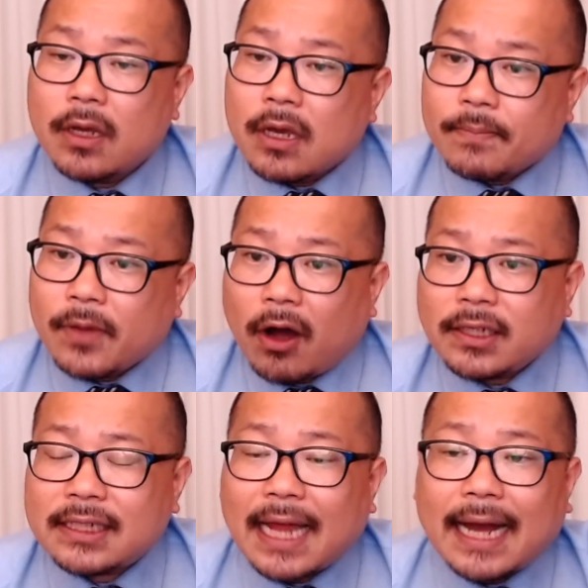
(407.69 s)
면이
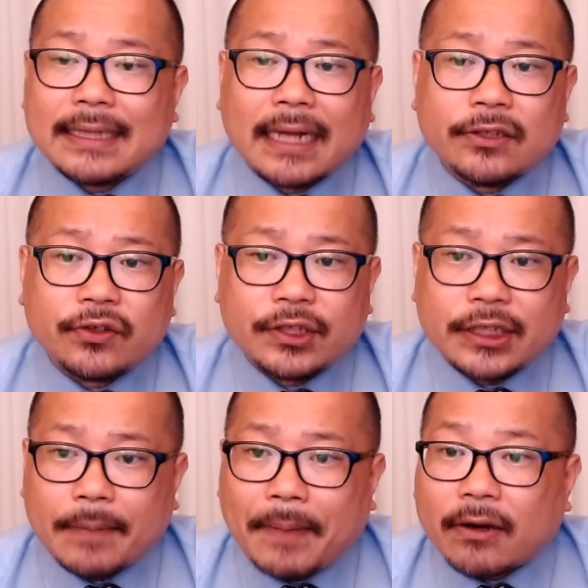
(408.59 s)
상한다는
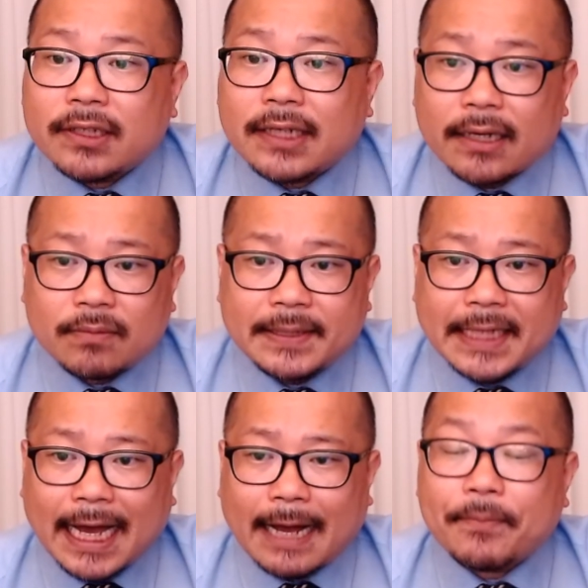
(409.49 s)
취지의 발언이라
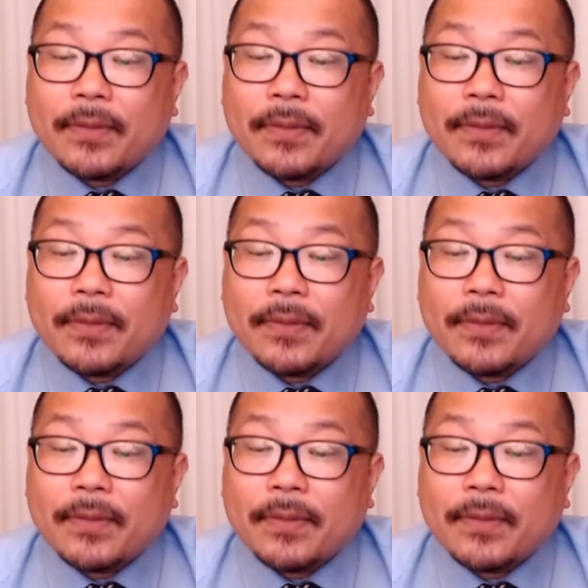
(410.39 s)
이겁니다.